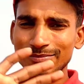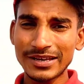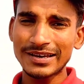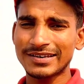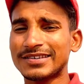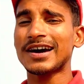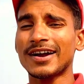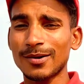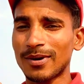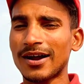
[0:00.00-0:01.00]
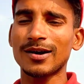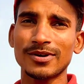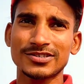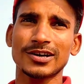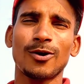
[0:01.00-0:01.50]
है ग्यारह बारह
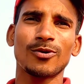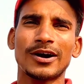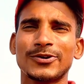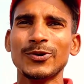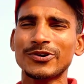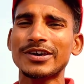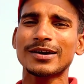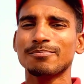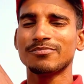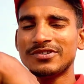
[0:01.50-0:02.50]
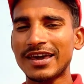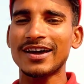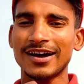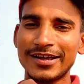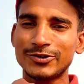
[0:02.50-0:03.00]
बजता होगा क्योंकि ये
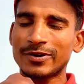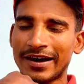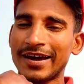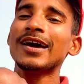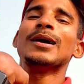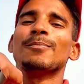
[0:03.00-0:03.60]
घड़ी जो है